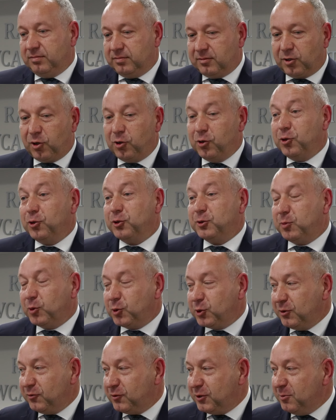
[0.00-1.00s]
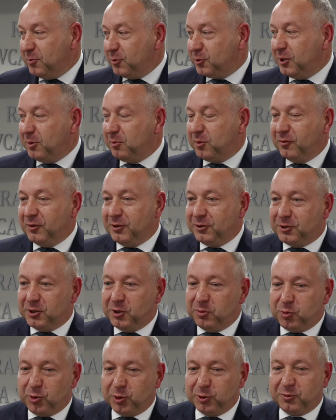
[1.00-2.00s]
y, rolno-spożywczym, można powiedzieć,
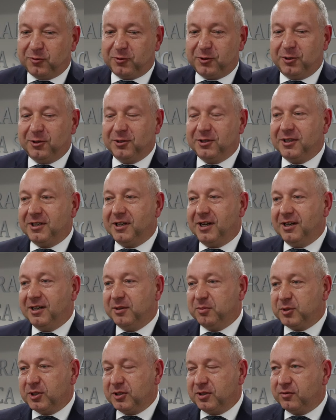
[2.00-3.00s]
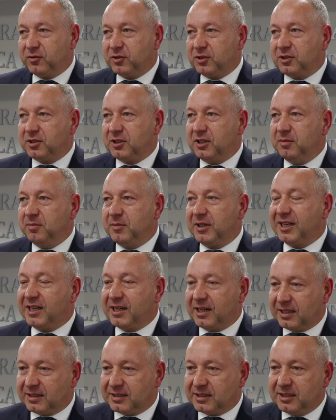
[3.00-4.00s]
czyli płodów rolnych, ale przede wszystkim
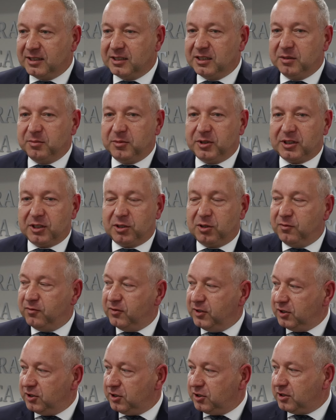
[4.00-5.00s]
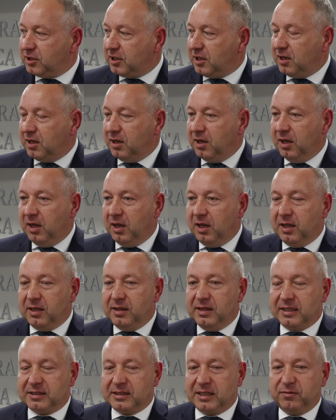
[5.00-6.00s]
rekreacyjnym i tego wyjścia
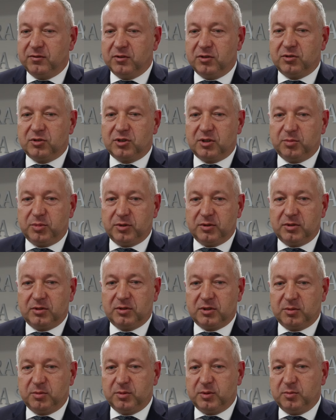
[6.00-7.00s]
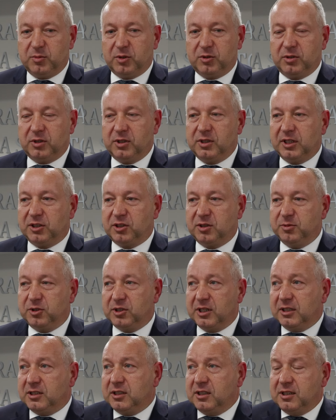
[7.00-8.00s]
na zewnątrz, żeby, żeby mogli nasi
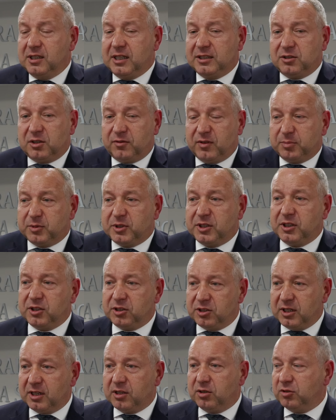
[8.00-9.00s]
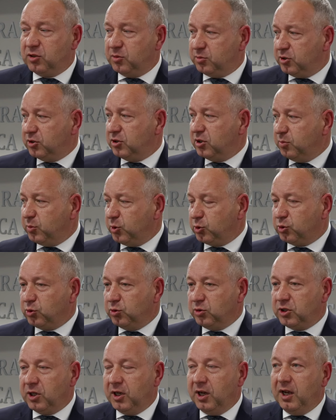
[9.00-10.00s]
mieszkańcy no, dla zdrowia psychicznego dobrze się
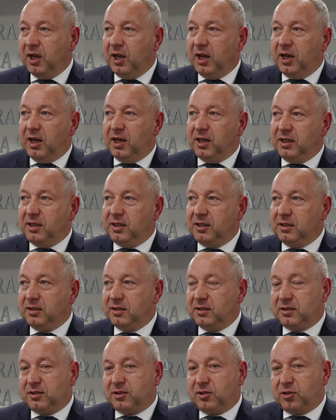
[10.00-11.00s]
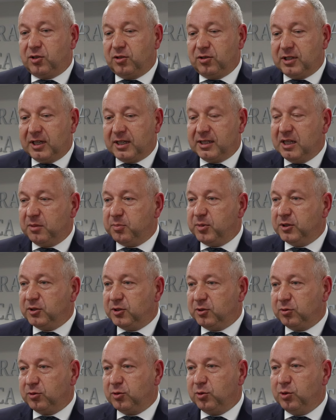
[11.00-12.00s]
poczuć. I to tak
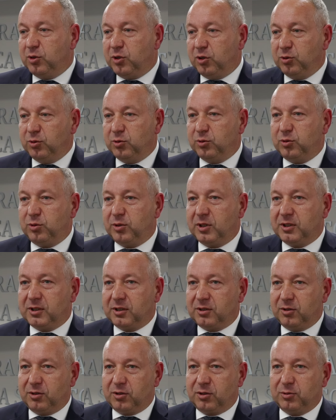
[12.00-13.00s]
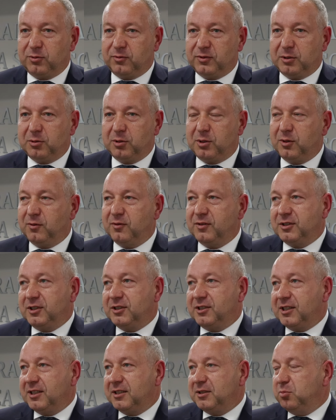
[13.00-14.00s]
napędziło tą koniunkturę tych ogrodów działkowych,
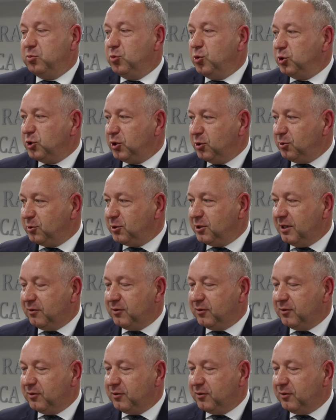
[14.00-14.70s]
że teraz młodzi ludzie,